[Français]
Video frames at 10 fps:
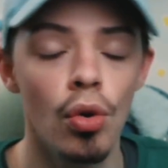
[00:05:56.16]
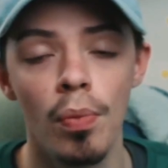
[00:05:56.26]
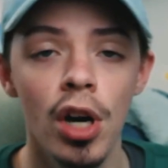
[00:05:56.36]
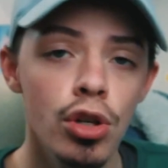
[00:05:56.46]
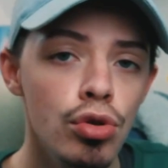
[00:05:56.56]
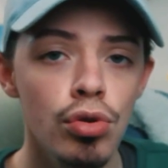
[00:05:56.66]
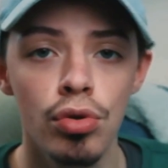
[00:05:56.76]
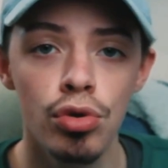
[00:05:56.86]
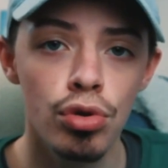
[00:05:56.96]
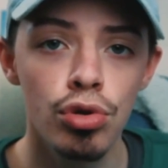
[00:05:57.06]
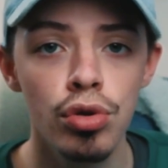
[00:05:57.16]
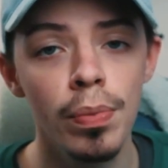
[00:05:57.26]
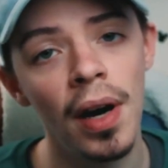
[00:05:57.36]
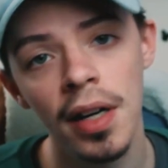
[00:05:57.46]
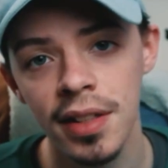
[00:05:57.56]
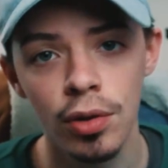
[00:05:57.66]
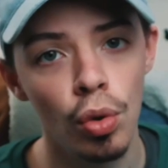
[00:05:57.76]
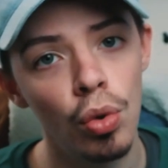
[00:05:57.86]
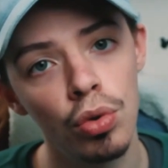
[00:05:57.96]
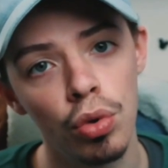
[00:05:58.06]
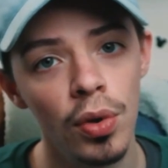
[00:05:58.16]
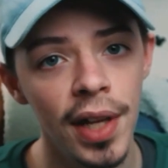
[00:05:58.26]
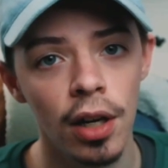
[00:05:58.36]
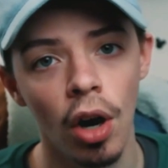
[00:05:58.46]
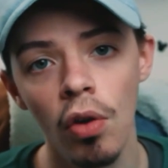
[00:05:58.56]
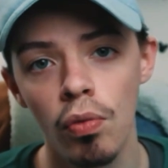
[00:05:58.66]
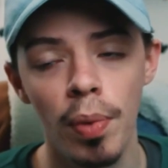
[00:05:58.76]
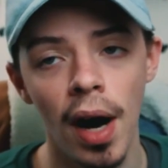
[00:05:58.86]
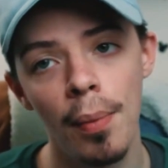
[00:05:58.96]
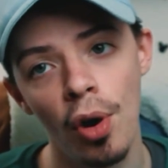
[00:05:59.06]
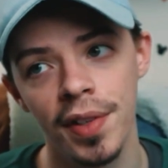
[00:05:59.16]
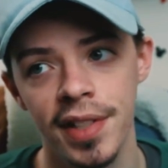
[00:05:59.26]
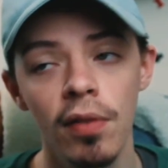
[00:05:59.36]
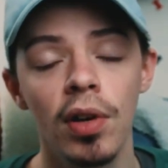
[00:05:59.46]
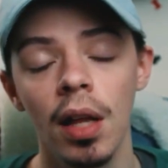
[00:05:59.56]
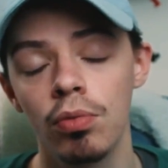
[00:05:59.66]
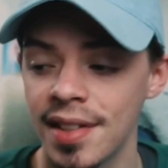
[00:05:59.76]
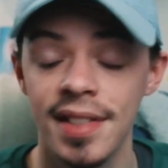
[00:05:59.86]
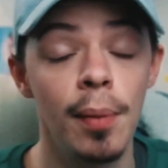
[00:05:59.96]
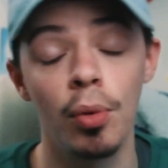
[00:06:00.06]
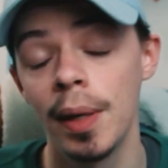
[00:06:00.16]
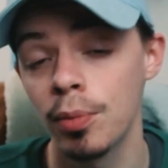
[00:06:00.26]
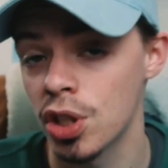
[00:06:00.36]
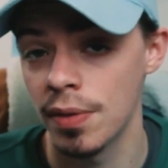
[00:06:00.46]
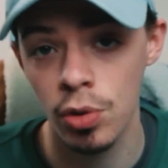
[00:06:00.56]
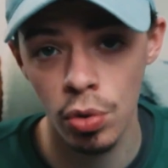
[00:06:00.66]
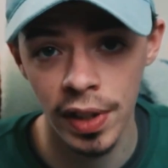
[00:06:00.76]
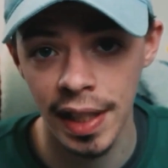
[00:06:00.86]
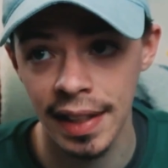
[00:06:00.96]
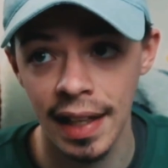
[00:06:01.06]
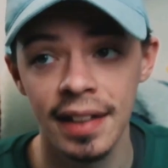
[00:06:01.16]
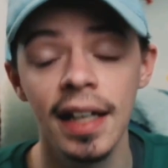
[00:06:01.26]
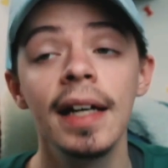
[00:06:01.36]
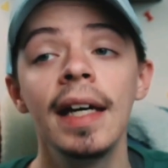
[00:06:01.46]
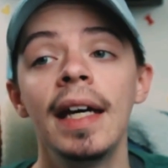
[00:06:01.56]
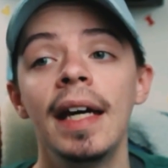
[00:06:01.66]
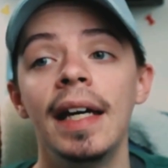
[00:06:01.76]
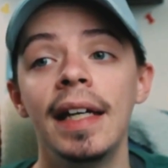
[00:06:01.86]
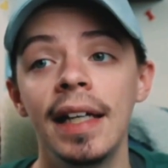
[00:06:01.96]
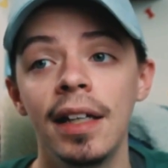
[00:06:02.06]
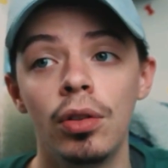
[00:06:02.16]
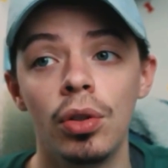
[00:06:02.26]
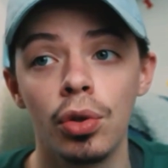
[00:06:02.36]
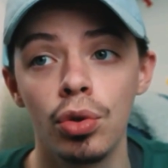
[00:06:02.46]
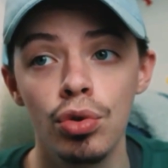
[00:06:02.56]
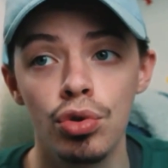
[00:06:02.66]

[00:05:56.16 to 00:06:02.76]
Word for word: bah je, je suis pas trop trop d'accord par rapport à ça. Voilà, c'est un problème que j'avais soulevé l'année dernière et euh, que